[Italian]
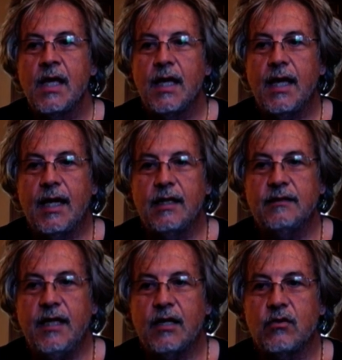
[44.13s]
e
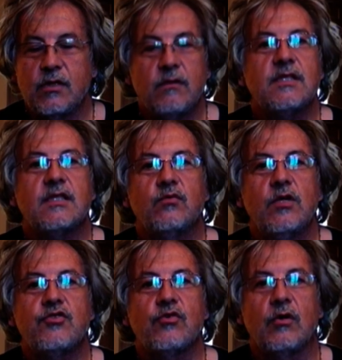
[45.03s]
all'interno di questi
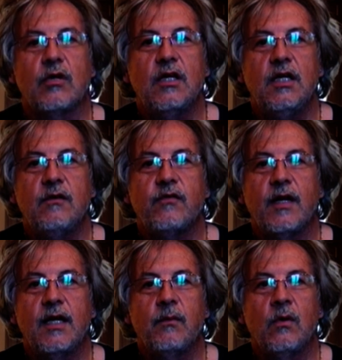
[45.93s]
due giorni
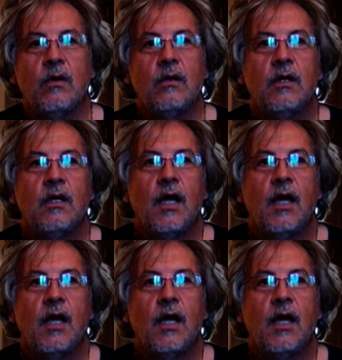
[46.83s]
faremo